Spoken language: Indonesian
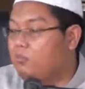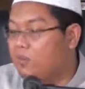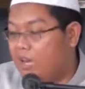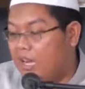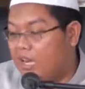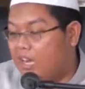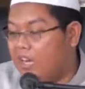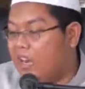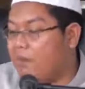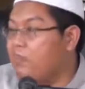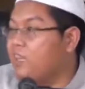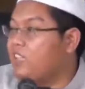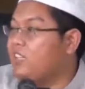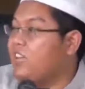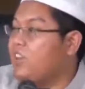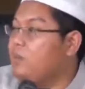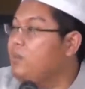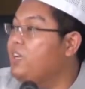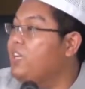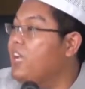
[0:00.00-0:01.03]

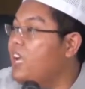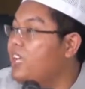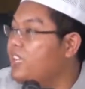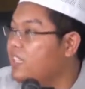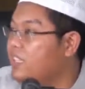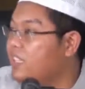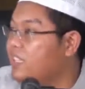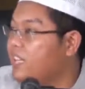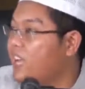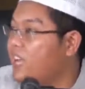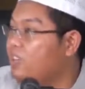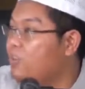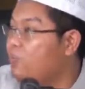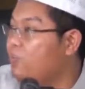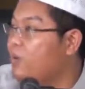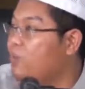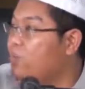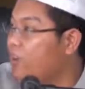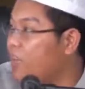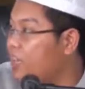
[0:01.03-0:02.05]
mengkeramatkan benda ini, tidak
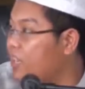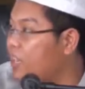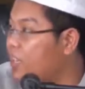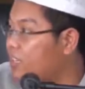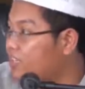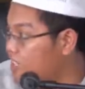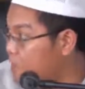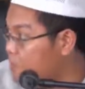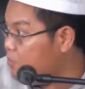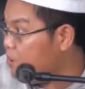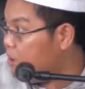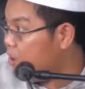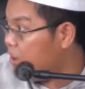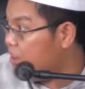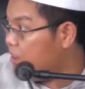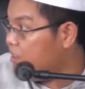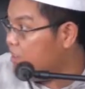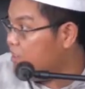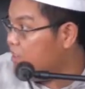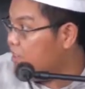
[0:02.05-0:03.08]
itu perwakilan
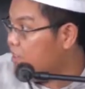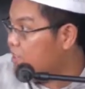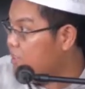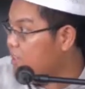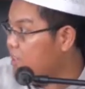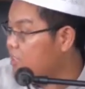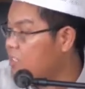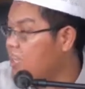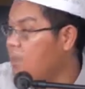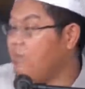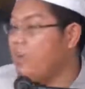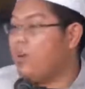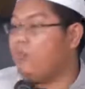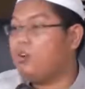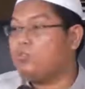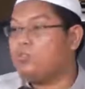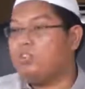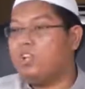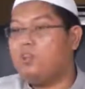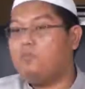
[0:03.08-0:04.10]
simbol. Ya, sama
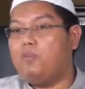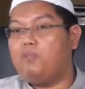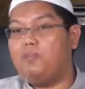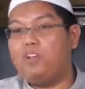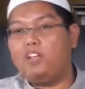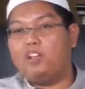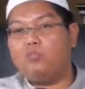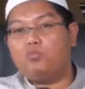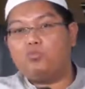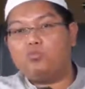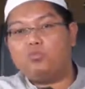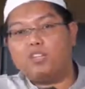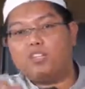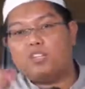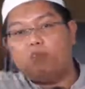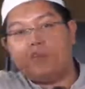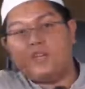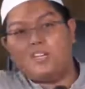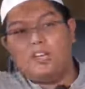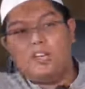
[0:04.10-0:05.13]
waktu Nabi mengirim surat
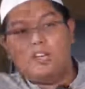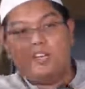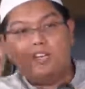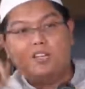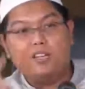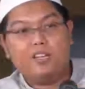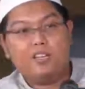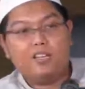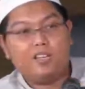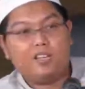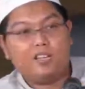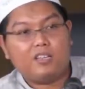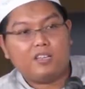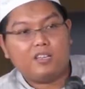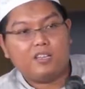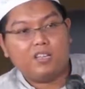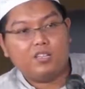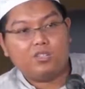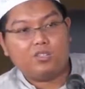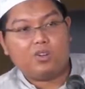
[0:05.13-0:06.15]
kepada
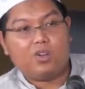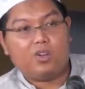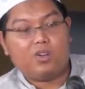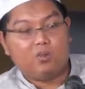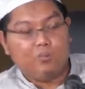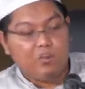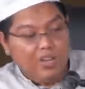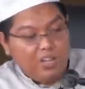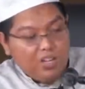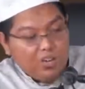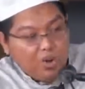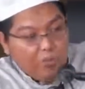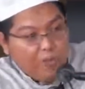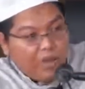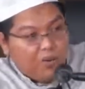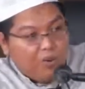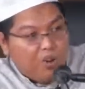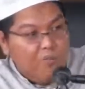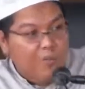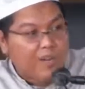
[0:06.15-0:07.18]
Kisra, kemudian
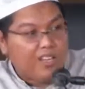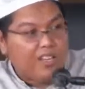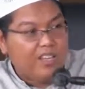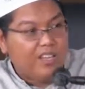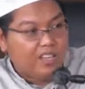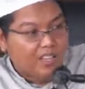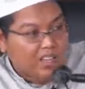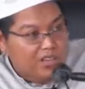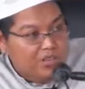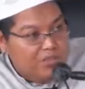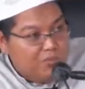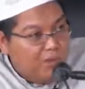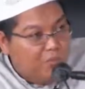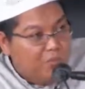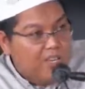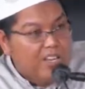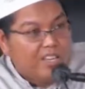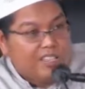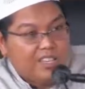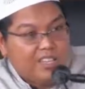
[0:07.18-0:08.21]
dirobek-robek. Ini kan
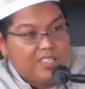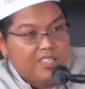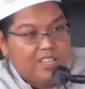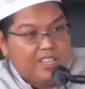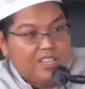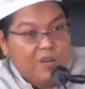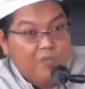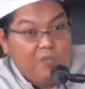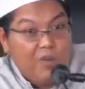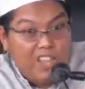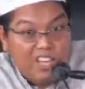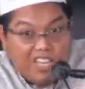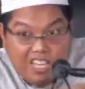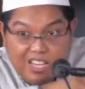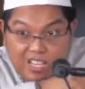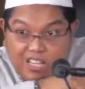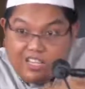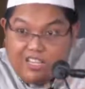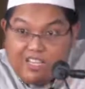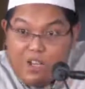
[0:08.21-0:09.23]
cuma benda saja, tapi
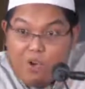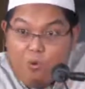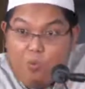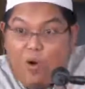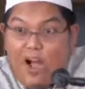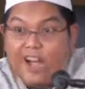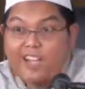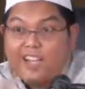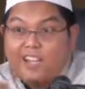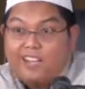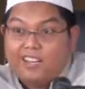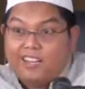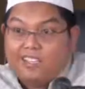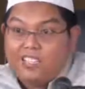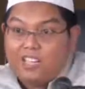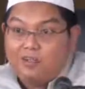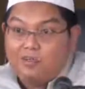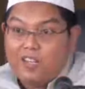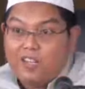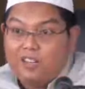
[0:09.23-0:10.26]
ini wakil dari
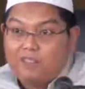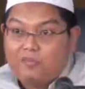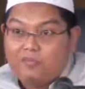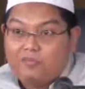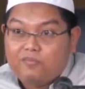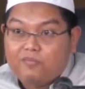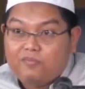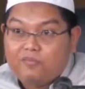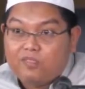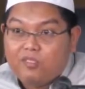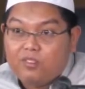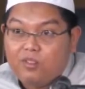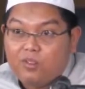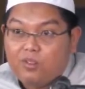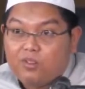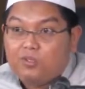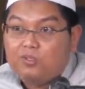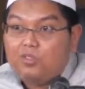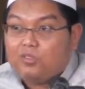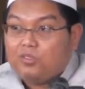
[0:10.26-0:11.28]
siapa?
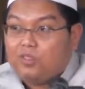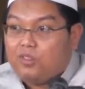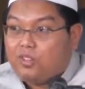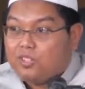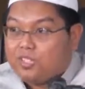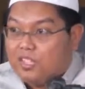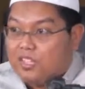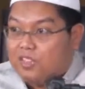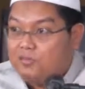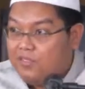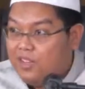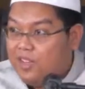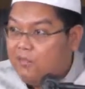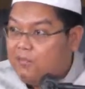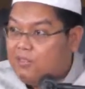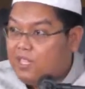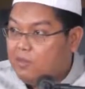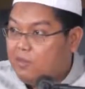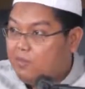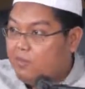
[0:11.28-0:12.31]
Rasulullah SAW.
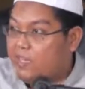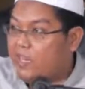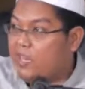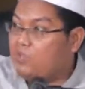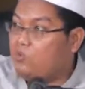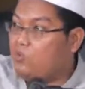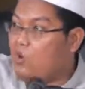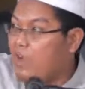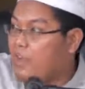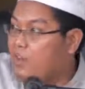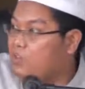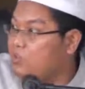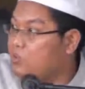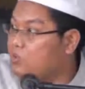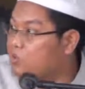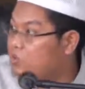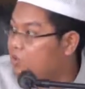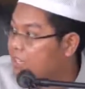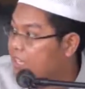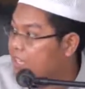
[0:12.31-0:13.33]
Paham? Sama, bendera itu wakil dari
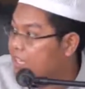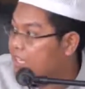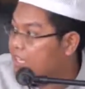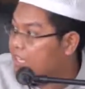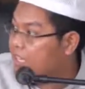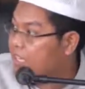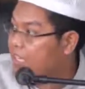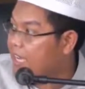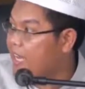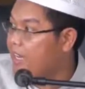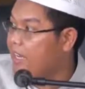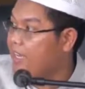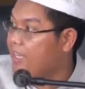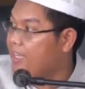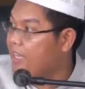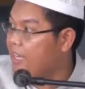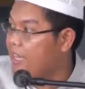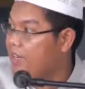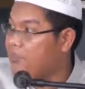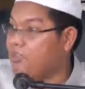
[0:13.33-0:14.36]
suatu
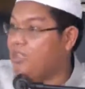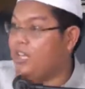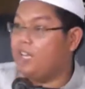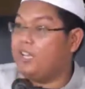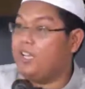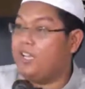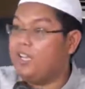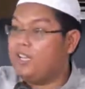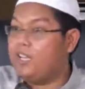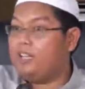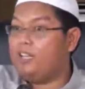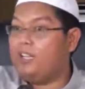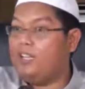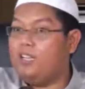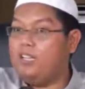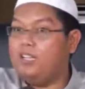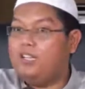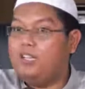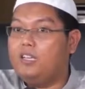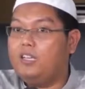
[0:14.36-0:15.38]
negara yang harus dihargai karena
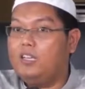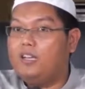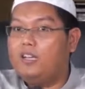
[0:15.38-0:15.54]
ini